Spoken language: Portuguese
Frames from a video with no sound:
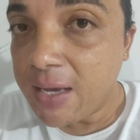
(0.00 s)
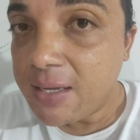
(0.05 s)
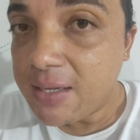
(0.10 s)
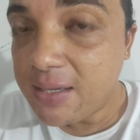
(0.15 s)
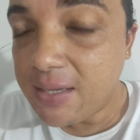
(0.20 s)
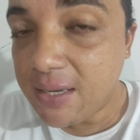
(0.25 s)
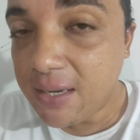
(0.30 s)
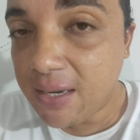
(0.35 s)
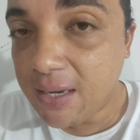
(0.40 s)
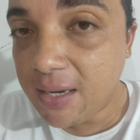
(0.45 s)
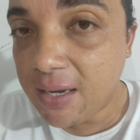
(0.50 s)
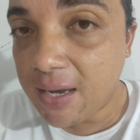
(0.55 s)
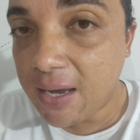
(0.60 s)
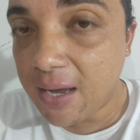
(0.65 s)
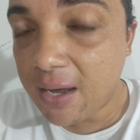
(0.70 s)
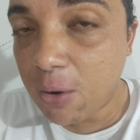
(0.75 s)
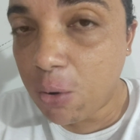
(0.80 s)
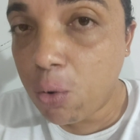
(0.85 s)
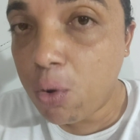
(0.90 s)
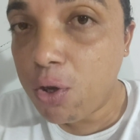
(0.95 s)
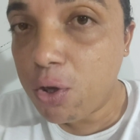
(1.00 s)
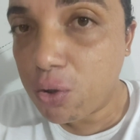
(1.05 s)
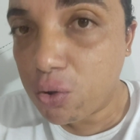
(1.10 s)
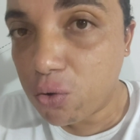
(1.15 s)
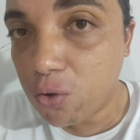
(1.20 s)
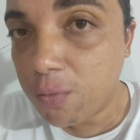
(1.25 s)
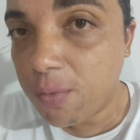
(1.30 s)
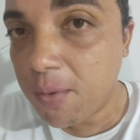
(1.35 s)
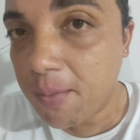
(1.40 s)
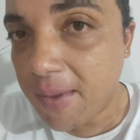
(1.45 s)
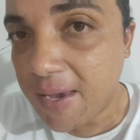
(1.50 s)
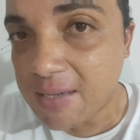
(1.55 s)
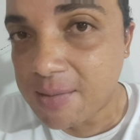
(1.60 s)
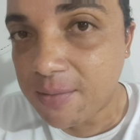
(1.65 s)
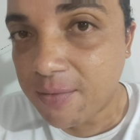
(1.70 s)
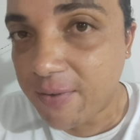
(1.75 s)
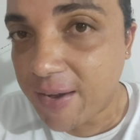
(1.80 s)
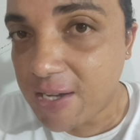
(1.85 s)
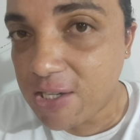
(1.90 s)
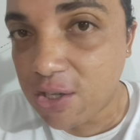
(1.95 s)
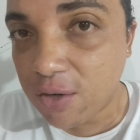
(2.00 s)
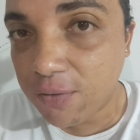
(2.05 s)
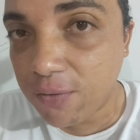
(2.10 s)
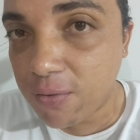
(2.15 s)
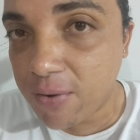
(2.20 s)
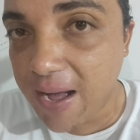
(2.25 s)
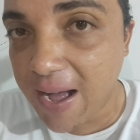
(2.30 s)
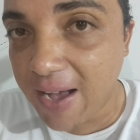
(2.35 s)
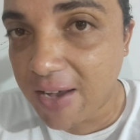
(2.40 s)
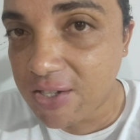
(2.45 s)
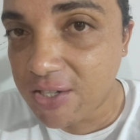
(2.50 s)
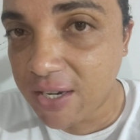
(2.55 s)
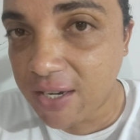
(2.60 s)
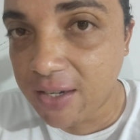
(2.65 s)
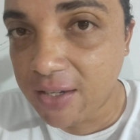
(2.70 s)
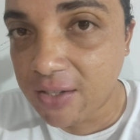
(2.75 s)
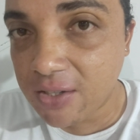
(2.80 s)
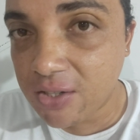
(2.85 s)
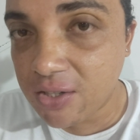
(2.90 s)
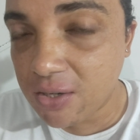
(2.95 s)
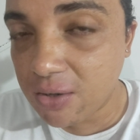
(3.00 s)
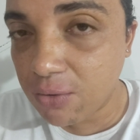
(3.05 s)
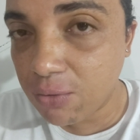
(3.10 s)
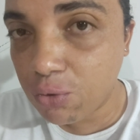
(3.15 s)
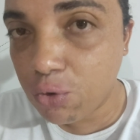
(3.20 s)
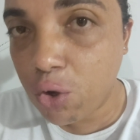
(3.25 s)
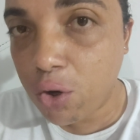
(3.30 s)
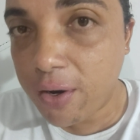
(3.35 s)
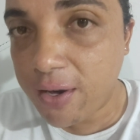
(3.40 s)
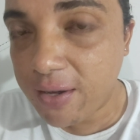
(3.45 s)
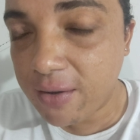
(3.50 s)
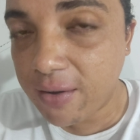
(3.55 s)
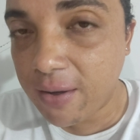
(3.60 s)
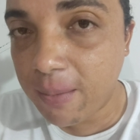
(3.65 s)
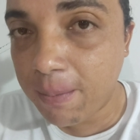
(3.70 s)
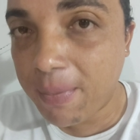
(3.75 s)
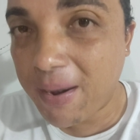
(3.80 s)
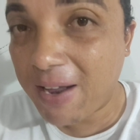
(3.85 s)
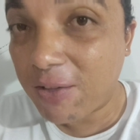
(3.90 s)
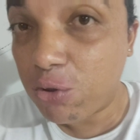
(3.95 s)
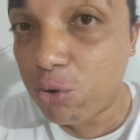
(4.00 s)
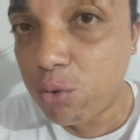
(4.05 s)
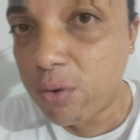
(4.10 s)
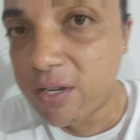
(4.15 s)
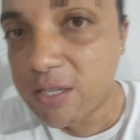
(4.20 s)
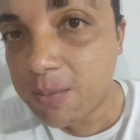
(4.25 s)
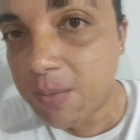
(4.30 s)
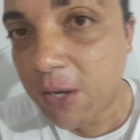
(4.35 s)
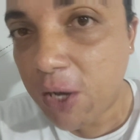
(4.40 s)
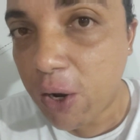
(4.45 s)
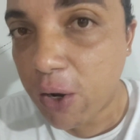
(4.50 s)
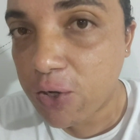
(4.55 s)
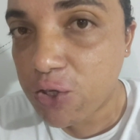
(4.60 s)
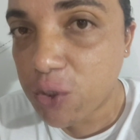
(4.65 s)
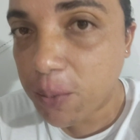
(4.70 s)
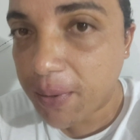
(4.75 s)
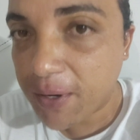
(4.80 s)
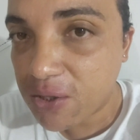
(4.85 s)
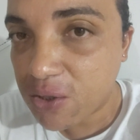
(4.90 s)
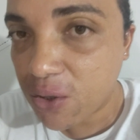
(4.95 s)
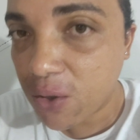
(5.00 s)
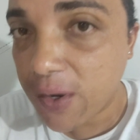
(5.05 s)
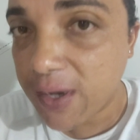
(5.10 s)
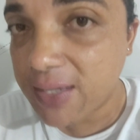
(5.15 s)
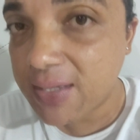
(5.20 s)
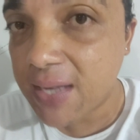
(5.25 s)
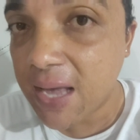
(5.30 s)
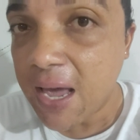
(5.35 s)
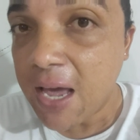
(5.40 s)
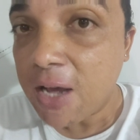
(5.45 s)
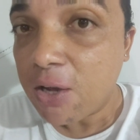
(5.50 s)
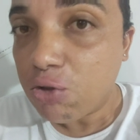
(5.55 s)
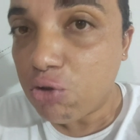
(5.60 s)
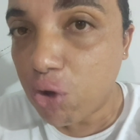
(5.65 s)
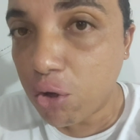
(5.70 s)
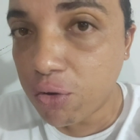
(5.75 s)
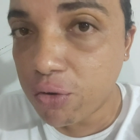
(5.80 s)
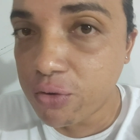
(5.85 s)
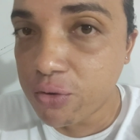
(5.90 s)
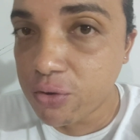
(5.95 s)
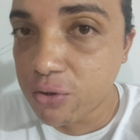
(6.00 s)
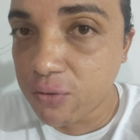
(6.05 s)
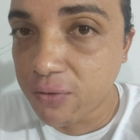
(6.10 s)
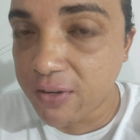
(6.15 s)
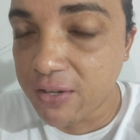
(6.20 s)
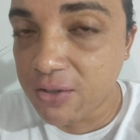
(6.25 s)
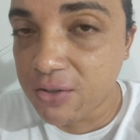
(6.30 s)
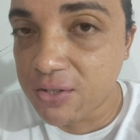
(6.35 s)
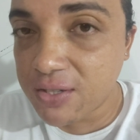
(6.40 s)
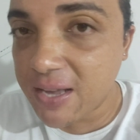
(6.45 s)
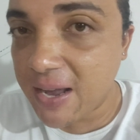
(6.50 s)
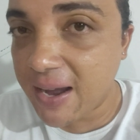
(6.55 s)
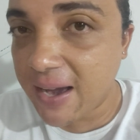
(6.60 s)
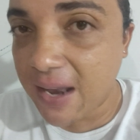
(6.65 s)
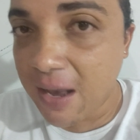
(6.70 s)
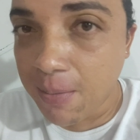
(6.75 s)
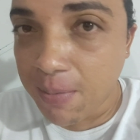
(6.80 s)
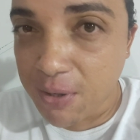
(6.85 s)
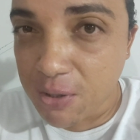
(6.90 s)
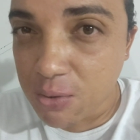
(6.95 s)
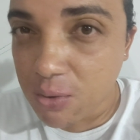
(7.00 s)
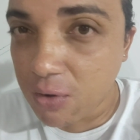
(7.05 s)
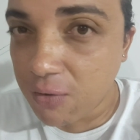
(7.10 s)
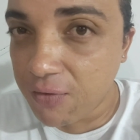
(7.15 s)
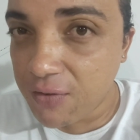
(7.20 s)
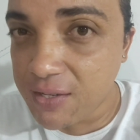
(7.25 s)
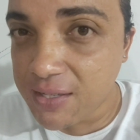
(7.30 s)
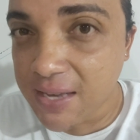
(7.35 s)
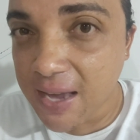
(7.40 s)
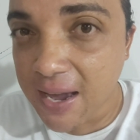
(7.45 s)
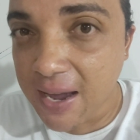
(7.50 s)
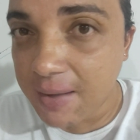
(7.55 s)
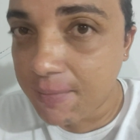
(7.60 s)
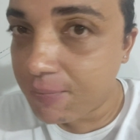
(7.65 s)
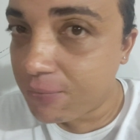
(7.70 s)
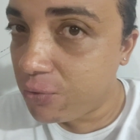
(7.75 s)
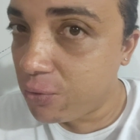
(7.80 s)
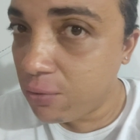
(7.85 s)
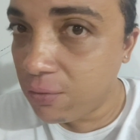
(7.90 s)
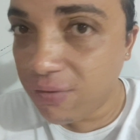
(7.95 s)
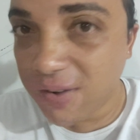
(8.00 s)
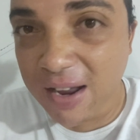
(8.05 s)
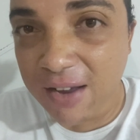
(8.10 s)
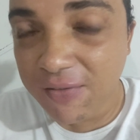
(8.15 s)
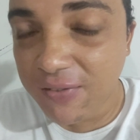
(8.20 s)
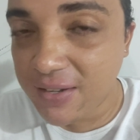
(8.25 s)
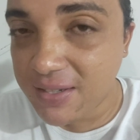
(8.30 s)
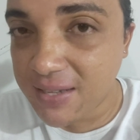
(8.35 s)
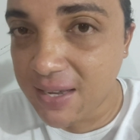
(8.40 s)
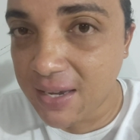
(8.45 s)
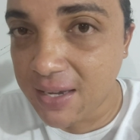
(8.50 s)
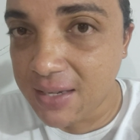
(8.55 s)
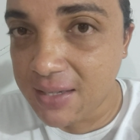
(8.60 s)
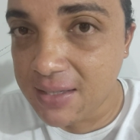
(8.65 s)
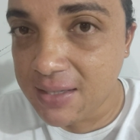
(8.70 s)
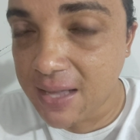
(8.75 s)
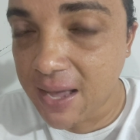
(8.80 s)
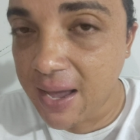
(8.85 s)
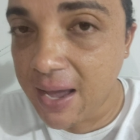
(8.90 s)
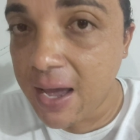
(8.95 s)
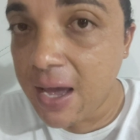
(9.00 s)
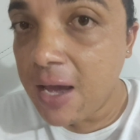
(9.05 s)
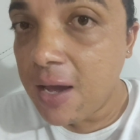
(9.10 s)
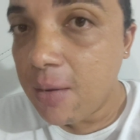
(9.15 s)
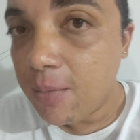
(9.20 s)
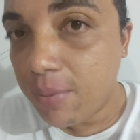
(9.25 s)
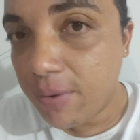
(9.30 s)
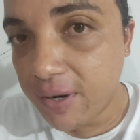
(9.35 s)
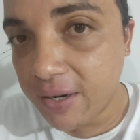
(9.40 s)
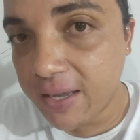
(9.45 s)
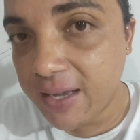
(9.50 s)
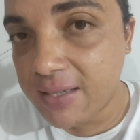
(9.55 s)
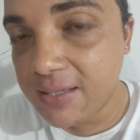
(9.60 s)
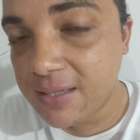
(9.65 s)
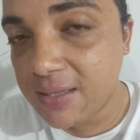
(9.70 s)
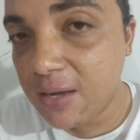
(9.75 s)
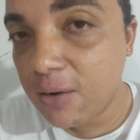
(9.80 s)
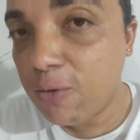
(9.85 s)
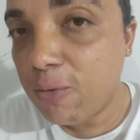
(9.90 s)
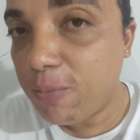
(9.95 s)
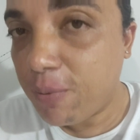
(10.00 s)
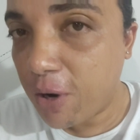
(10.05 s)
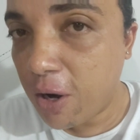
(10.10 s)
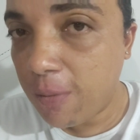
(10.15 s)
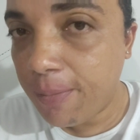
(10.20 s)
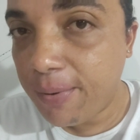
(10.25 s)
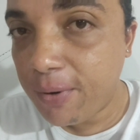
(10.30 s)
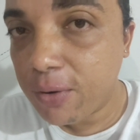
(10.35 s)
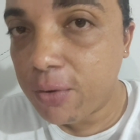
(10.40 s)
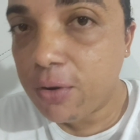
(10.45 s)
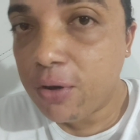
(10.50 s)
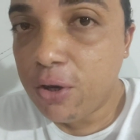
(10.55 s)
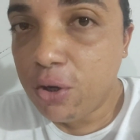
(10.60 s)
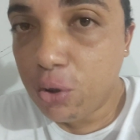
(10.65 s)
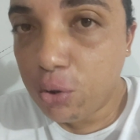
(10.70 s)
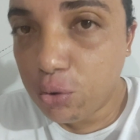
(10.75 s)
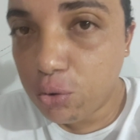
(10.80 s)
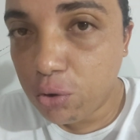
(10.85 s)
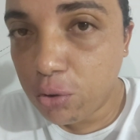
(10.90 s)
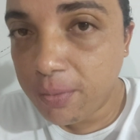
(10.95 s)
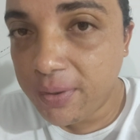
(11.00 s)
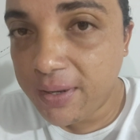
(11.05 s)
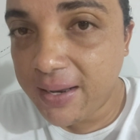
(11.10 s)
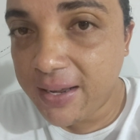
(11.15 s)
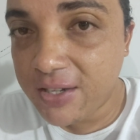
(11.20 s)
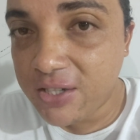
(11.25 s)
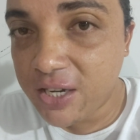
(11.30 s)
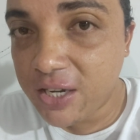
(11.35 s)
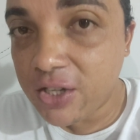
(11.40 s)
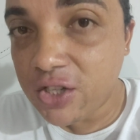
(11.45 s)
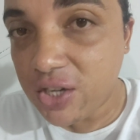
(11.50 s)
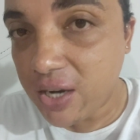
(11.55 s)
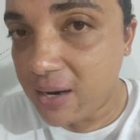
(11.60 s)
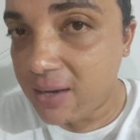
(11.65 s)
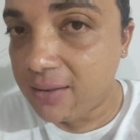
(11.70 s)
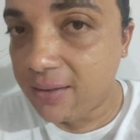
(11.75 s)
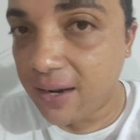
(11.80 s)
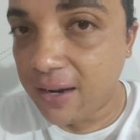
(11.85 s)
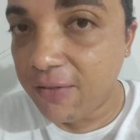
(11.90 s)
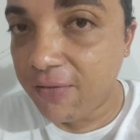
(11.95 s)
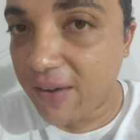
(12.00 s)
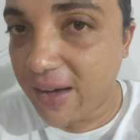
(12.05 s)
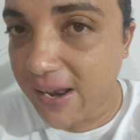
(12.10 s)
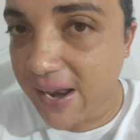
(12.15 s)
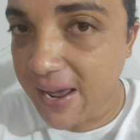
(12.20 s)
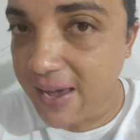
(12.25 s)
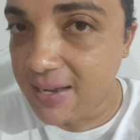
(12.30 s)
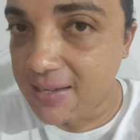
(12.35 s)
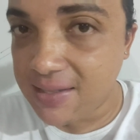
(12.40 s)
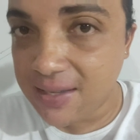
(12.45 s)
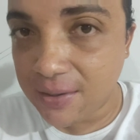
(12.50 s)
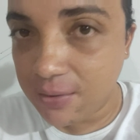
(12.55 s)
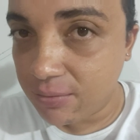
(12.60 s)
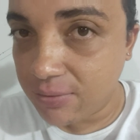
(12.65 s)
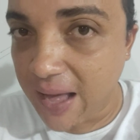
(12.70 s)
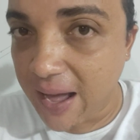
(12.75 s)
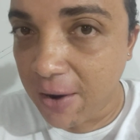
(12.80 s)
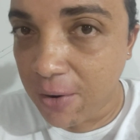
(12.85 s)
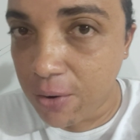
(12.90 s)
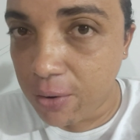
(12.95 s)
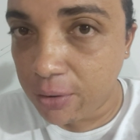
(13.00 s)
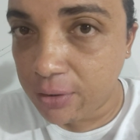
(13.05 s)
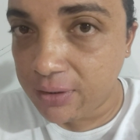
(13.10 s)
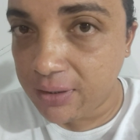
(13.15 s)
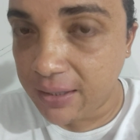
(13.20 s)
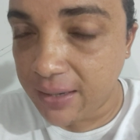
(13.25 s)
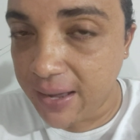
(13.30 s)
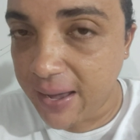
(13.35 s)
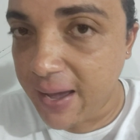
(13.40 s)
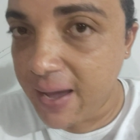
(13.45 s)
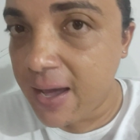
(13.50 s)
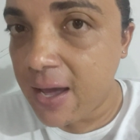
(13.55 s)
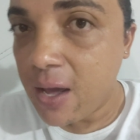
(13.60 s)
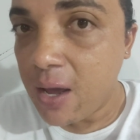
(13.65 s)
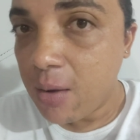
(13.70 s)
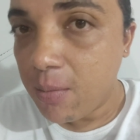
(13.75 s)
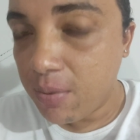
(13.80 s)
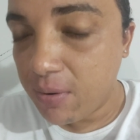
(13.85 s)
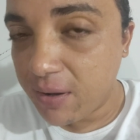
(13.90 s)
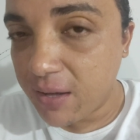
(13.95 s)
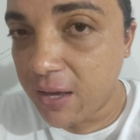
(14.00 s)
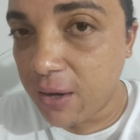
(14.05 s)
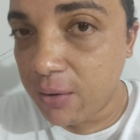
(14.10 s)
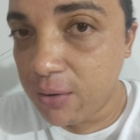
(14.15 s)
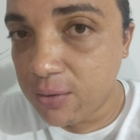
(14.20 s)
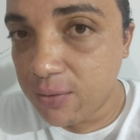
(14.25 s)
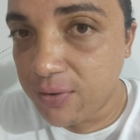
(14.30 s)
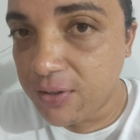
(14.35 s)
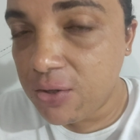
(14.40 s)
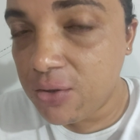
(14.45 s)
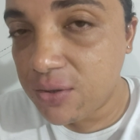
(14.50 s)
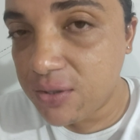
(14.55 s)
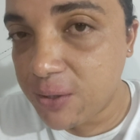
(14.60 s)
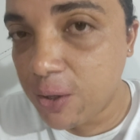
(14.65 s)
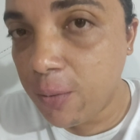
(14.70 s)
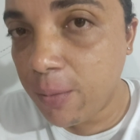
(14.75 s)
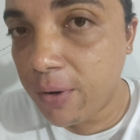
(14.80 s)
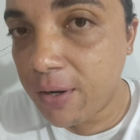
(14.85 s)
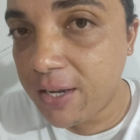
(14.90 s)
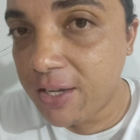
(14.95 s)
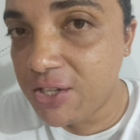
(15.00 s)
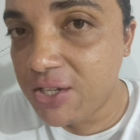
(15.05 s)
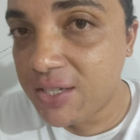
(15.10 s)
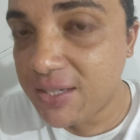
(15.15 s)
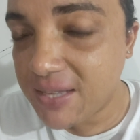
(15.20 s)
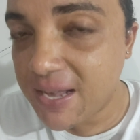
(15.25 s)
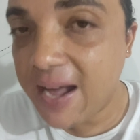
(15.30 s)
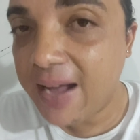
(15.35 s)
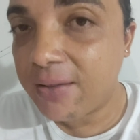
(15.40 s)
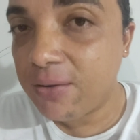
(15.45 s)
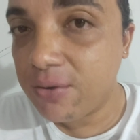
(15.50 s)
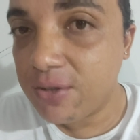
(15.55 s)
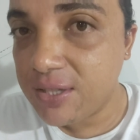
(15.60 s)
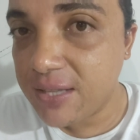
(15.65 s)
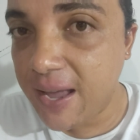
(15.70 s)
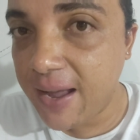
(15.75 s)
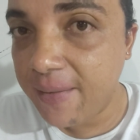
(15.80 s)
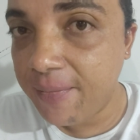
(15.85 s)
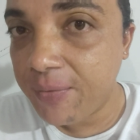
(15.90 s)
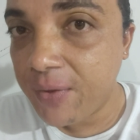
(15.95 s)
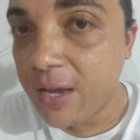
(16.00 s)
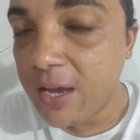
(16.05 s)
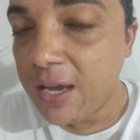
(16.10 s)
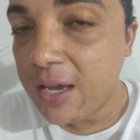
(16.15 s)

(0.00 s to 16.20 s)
Se o YouTube mesmo vai divulgar, gente, para 2 milhões de pessoas todos os vídeos que aquela pessoa fizer, não vai fazer isso, né? Porque senão o próprio YouTube, né, gente, entra em falência, não dá conta, né? Porque os vídeos são monetizados, né?